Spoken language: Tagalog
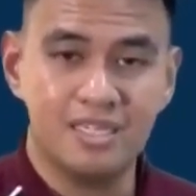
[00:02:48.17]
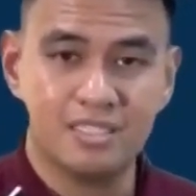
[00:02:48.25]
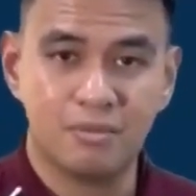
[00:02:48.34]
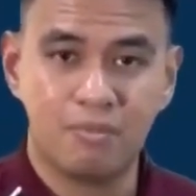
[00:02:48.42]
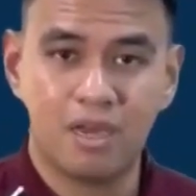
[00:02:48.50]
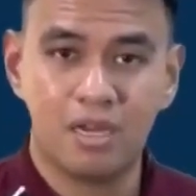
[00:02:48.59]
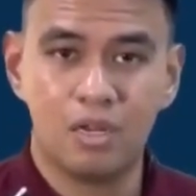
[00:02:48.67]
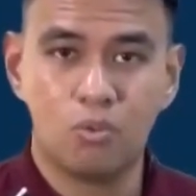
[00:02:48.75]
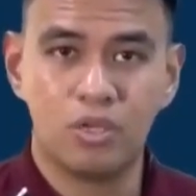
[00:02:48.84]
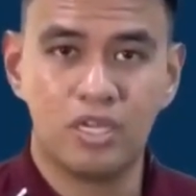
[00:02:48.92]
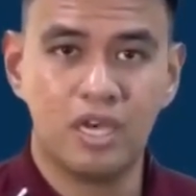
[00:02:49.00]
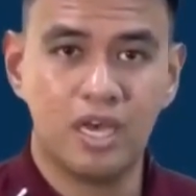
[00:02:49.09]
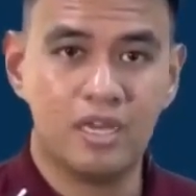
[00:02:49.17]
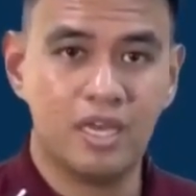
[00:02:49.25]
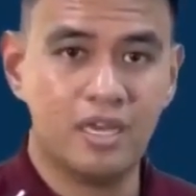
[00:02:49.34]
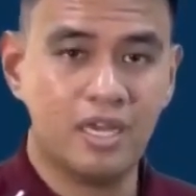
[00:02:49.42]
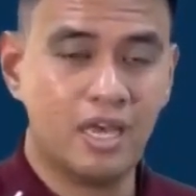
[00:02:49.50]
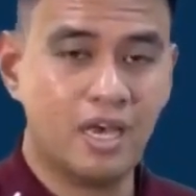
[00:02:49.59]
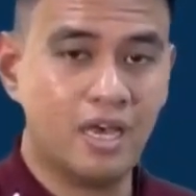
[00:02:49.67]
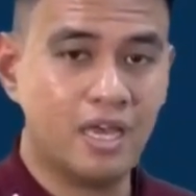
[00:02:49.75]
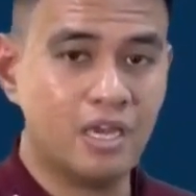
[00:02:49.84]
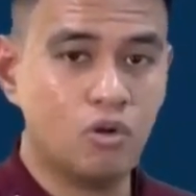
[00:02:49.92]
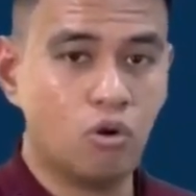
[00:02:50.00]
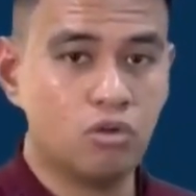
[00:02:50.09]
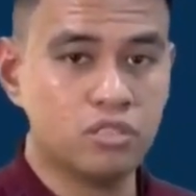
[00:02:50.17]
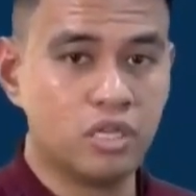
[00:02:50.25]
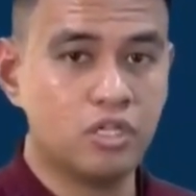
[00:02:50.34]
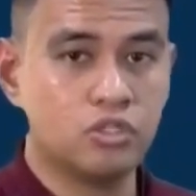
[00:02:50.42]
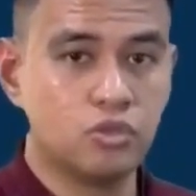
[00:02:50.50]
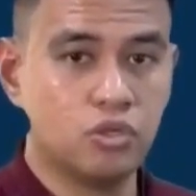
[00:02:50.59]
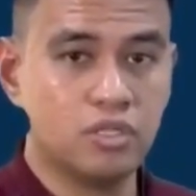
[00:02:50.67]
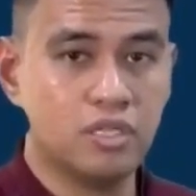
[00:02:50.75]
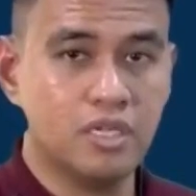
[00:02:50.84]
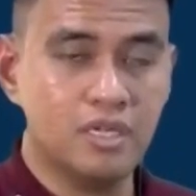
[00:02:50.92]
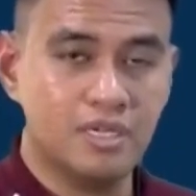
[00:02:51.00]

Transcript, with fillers: sa mga lalawigan ng Ilocos Region,